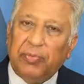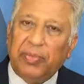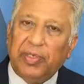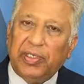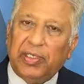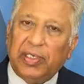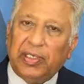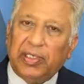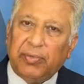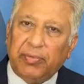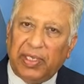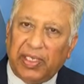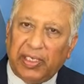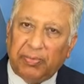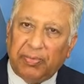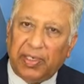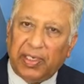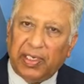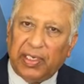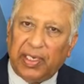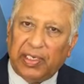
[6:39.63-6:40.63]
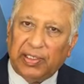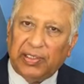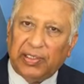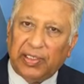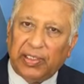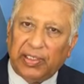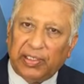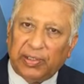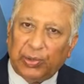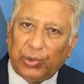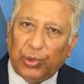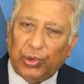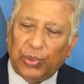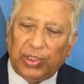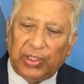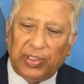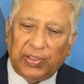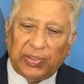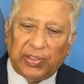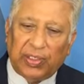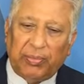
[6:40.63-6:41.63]
अमरीका के महकमे खारजा ने
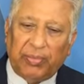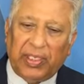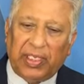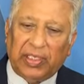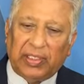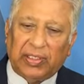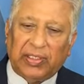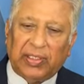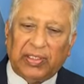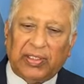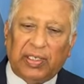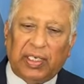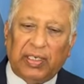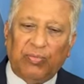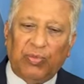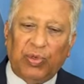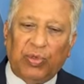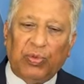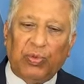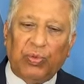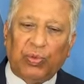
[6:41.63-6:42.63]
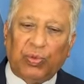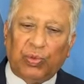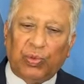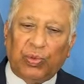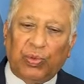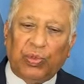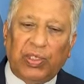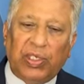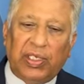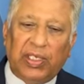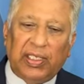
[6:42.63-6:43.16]
तुर्की समेत सत्रह मुल्कों को